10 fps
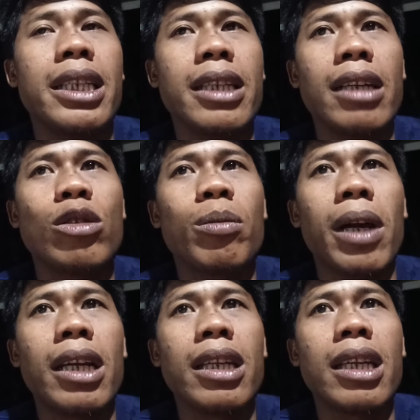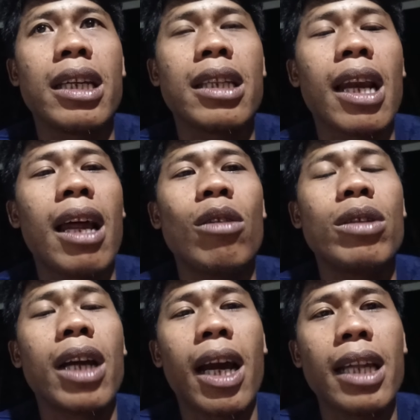ninja cuman ini terlalu
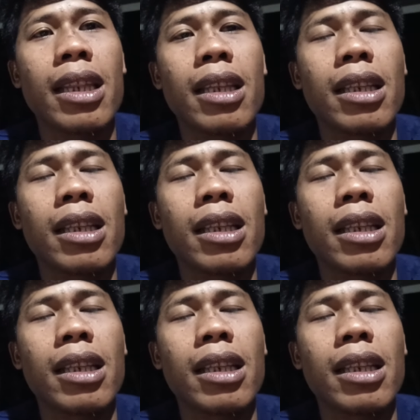dekat